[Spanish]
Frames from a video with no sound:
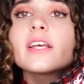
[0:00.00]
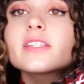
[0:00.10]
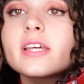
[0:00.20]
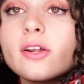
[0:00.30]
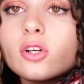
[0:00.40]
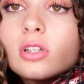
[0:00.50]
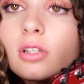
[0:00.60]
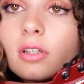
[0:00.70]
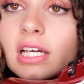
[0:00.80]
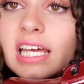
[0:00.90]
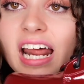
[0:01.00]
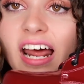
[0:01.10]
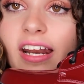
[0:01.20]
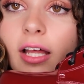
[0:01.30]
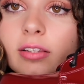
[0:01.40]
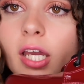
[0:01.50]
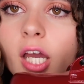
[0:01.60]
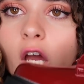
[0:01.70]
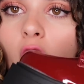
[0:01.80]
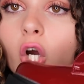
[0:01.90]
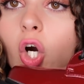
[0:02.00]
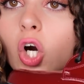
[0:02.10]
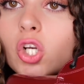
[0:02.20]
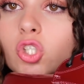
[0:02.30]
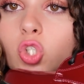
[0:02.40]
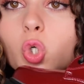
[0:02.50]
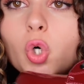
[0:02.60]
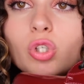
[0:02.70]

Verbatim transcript: ¿De Charol? granate con su